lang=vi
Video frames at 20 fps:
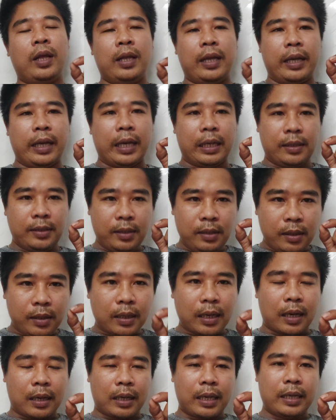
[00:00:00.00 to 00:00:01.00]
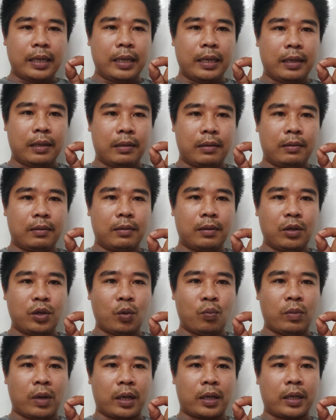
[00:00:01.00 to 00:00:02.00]
thì ngày xưa là cái nói
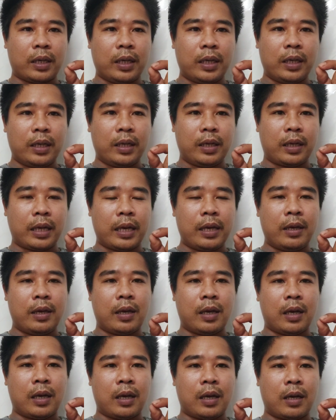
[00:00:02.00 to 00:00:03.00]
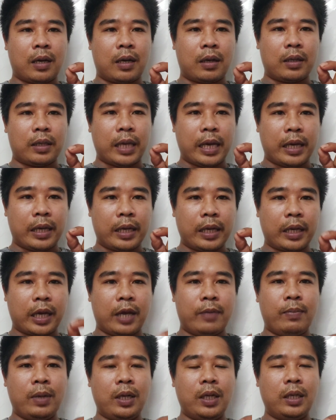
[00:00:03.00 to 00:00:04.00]
chung là cái cái ờ, về cái
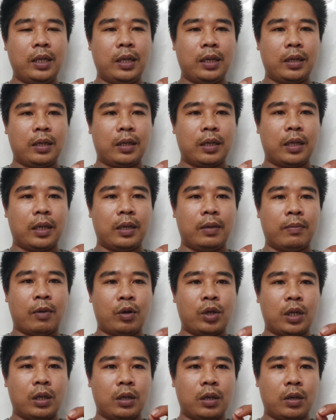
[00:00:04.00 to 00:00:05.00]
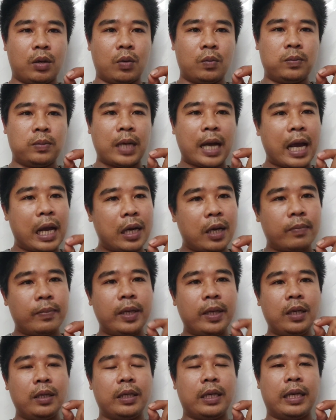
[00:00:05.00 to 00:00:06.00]
cây mít á, thì mọi người cũng khá là
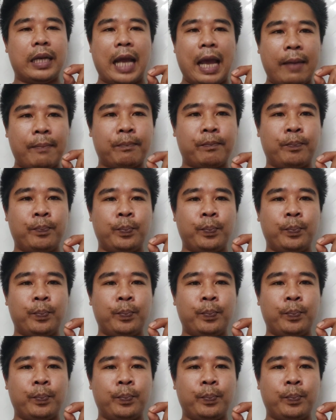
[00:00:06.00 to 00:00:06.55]
biết về nam